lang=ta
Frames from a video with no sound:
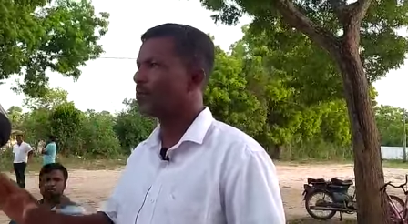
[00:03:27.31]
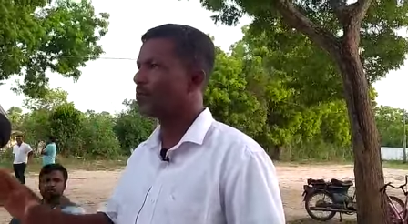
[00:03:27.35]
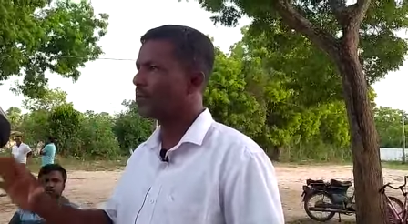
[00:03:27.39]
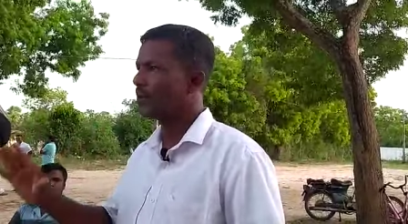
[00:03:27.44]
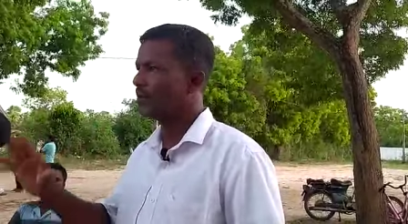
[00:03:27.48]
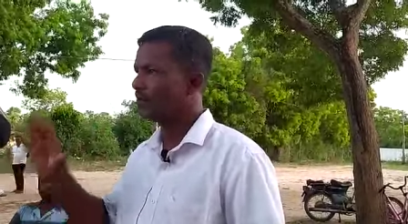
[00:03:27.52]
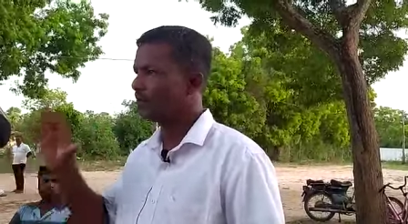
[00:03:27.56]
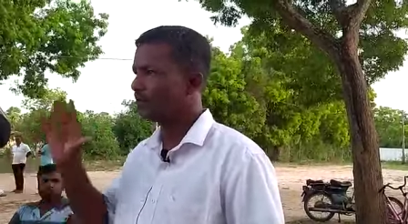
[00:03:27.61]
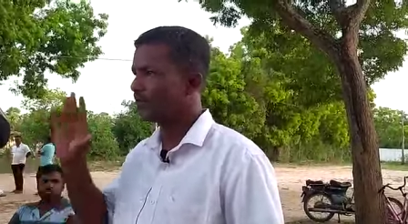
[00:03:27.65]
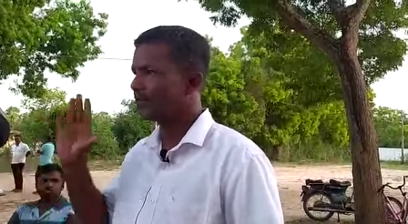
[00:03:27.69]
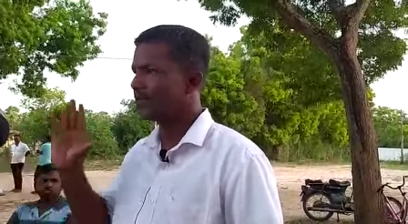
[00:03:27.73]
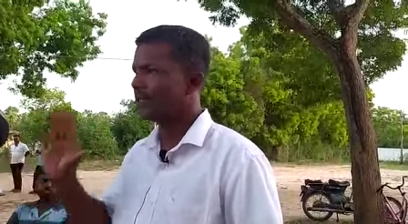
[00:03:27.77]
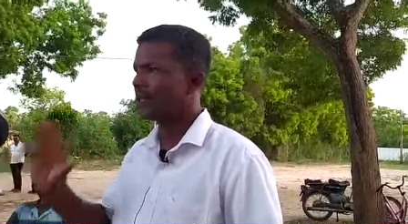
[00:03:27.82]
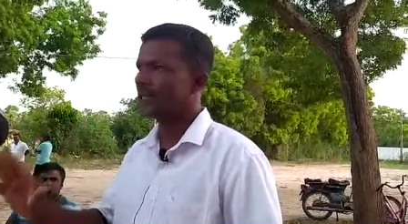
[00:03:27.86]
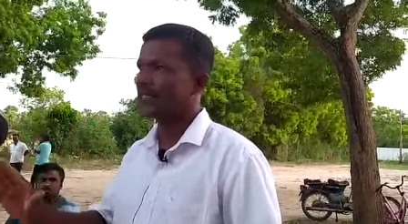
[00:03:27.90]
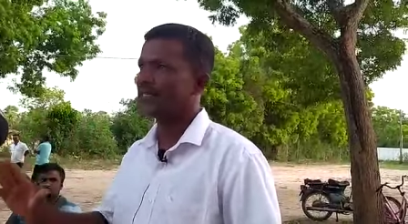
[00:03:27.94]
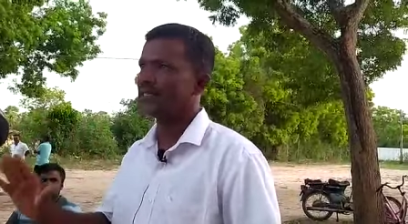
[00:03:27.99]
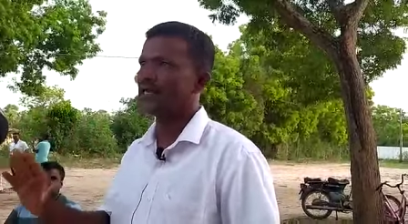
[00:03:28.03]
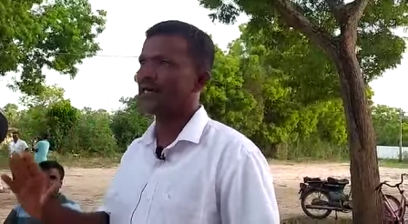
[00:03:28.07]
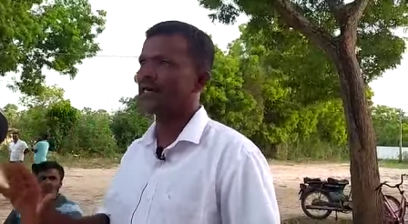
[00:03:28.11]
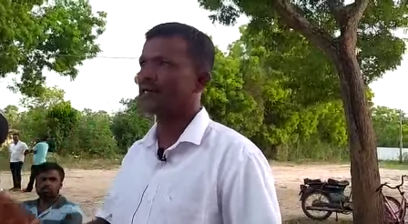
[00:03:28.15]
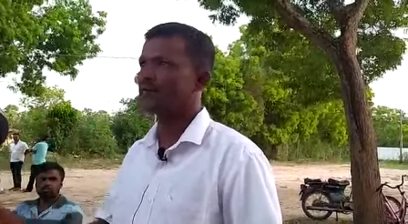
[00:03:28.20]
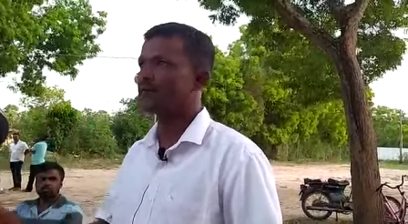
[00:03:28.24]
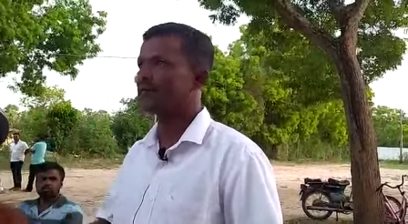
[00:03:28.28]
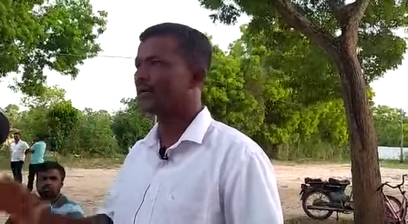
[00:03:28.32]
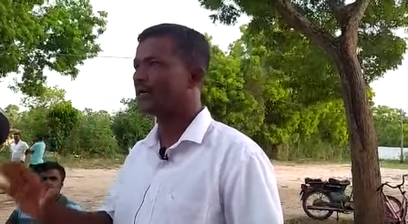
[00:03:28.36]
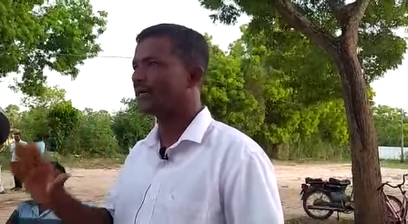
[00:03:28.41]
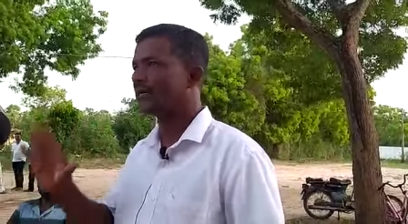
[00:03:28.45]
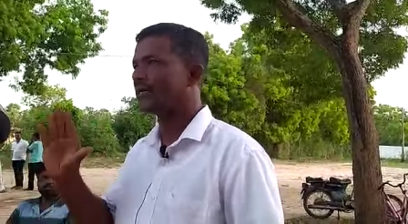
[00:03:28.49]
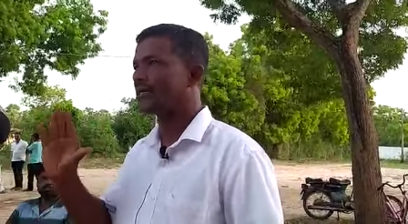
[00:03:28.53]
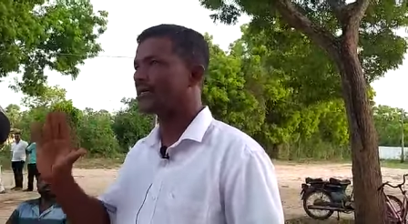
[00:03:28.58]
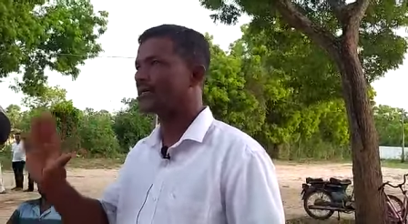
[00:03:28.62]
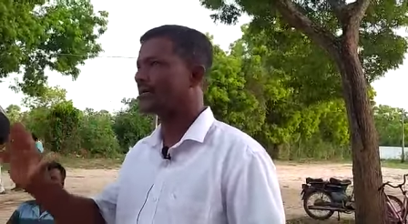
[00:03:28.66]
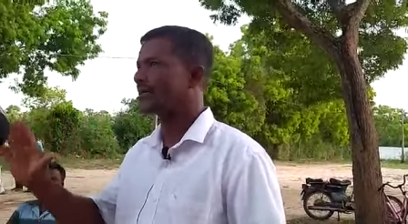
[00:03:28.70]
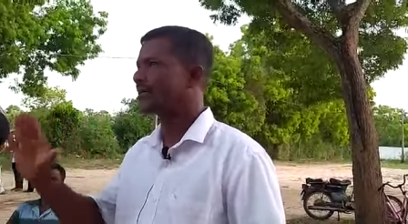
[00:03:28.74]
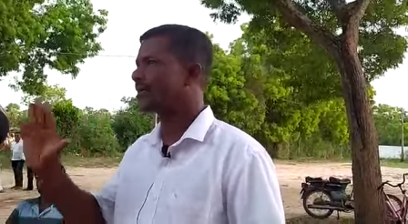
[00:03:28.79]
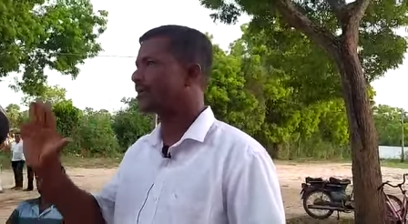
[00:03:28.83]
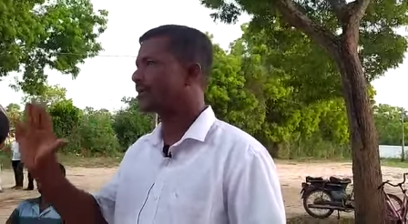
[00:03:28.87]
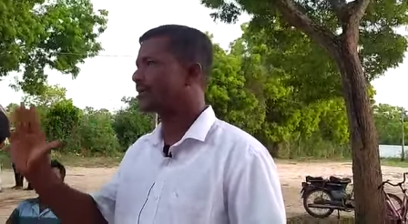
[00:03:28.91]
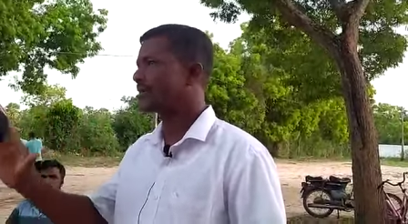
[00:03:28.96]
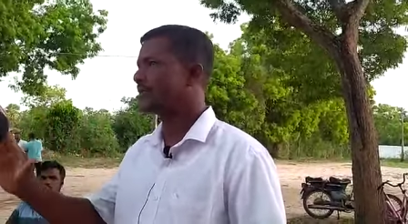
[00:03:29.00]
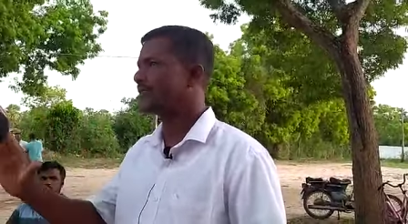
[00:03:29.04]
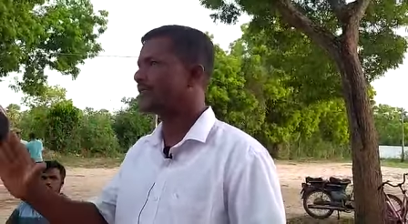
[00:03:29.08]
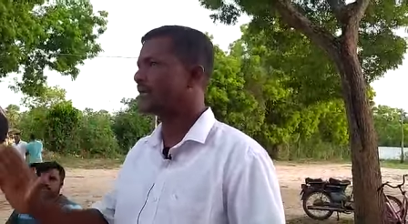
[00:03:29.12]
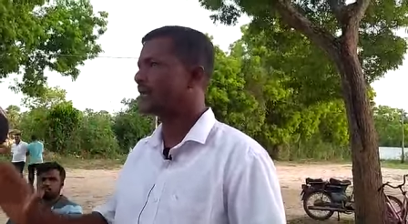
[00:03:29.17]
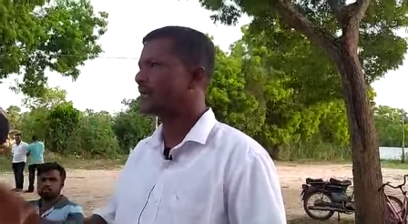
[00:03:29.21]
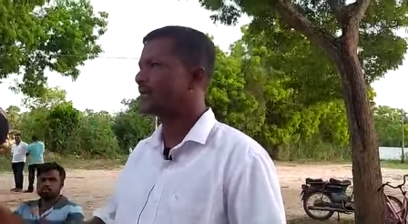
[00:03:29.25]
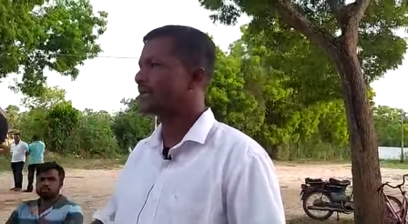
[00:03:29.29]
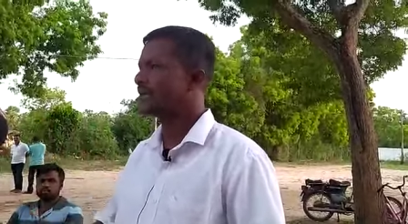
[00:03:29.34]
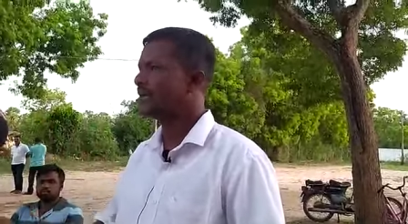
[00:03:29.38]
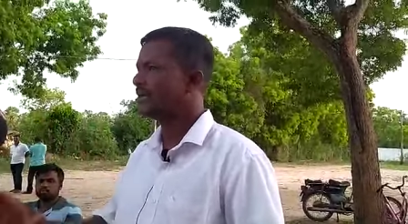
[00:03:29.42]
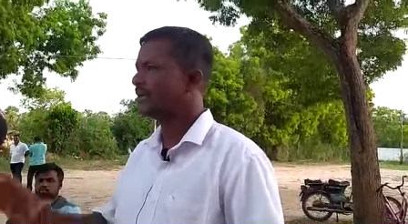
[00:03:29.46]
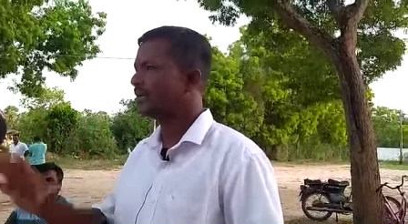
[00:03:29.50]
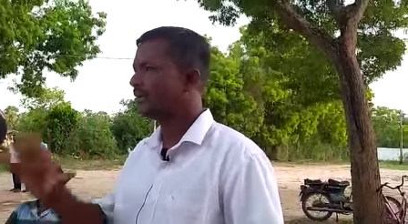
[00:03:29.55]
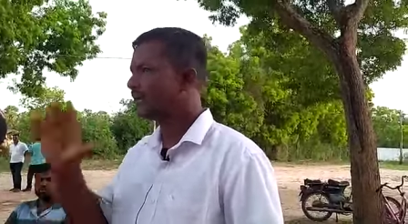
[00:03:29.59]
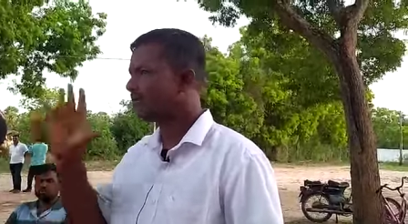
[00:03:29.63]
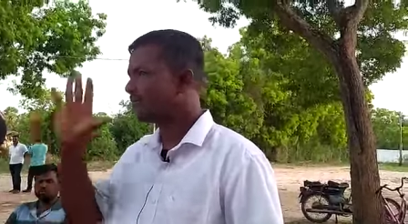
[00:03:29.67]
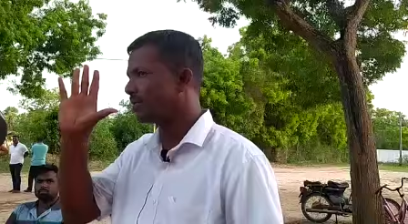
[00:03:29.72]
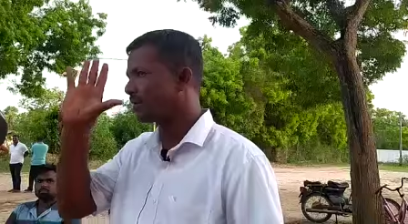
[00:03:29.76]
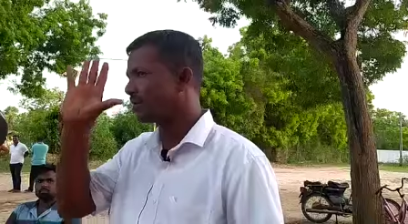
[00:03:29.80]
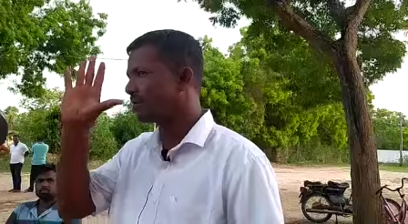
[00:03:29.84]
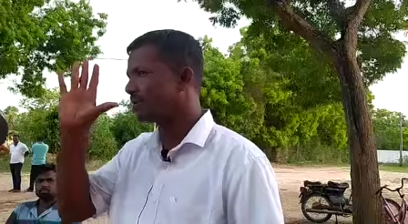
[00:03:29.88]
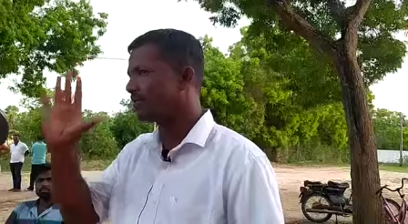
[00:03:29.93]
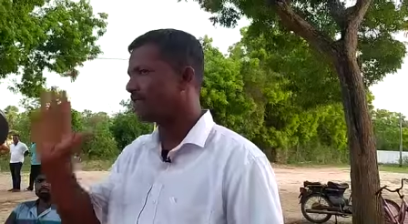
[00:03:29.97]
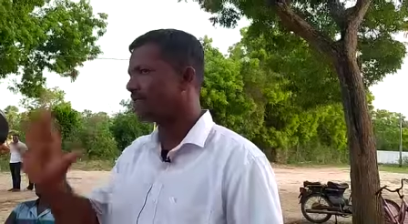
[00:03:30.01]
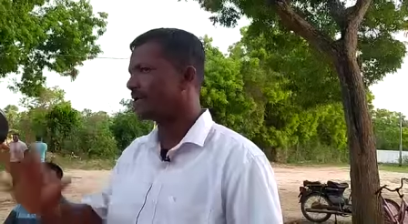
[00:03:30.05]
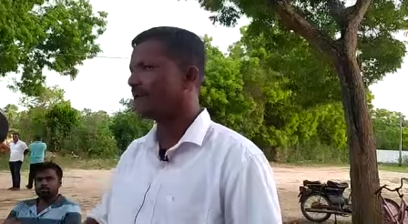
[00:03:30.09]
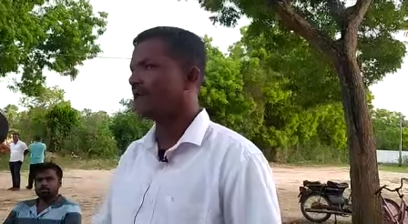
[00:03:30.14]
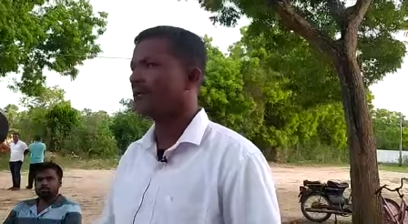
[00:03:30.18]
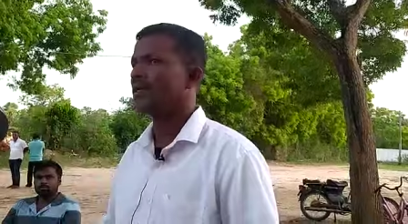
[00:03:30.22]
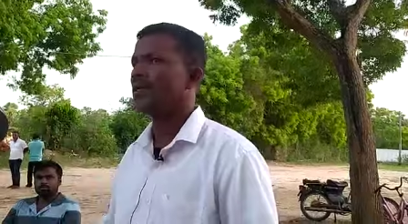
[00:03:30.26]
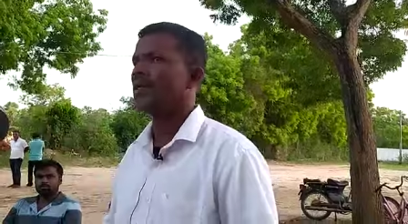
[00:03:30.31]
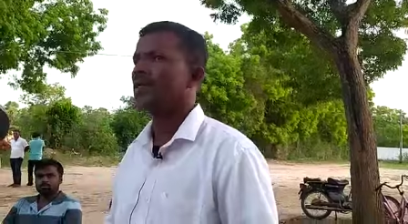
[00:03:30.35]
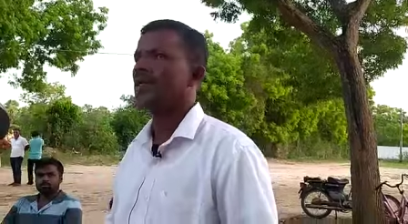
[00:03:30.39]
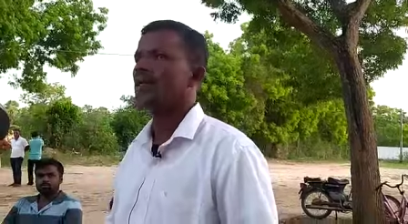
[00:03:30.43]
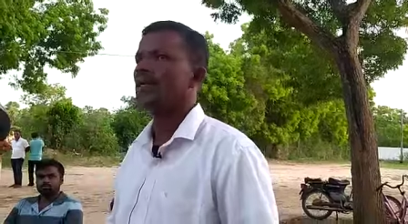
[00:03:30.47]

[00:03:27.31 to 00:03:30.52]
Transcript: ஒரு அரசியல் அதிகாரம் இருக்கிறது என்கின்ற விடயத்தை நீங்கள் மறந்துவிடக்